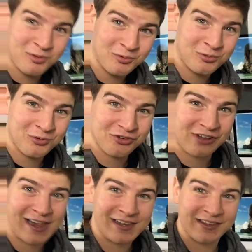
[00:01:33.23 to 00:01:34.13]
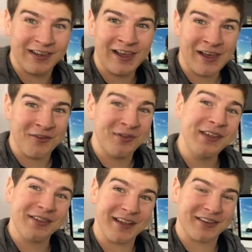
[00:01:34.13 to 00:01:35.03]
so zu gestalten, wie
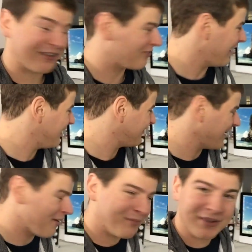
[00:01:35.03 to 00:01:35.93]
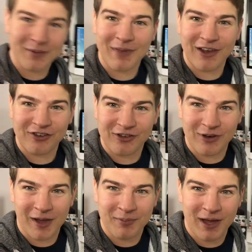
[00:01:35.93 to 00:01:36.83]
ich es jetzt gestaltet habe mit dem Magic
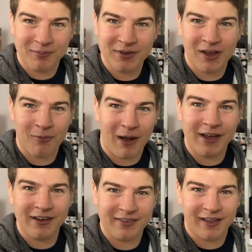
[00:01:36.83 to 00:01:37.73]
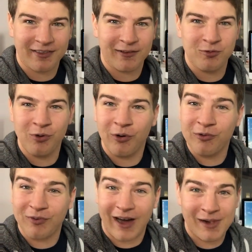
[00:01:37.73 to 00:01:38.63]
Trackpad, mit der Wireless-Tastatur
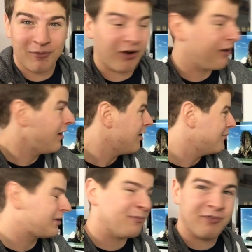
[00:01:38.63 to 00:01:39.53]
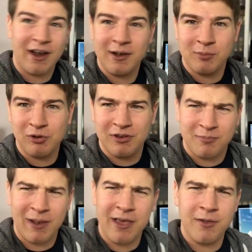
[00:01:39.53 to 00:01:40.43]
und vor allem auch mit dem
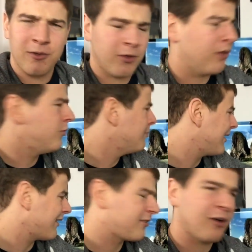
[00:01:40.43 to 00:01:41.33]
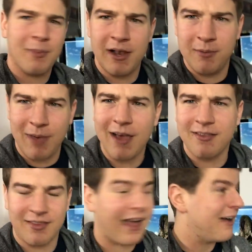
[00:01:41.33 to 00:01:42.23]
Thunderbolt-Display, äh, über das nochmal in einem
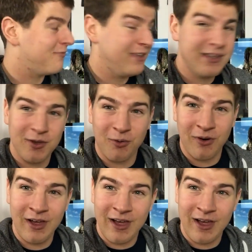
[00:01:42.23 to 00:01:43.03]
extra Video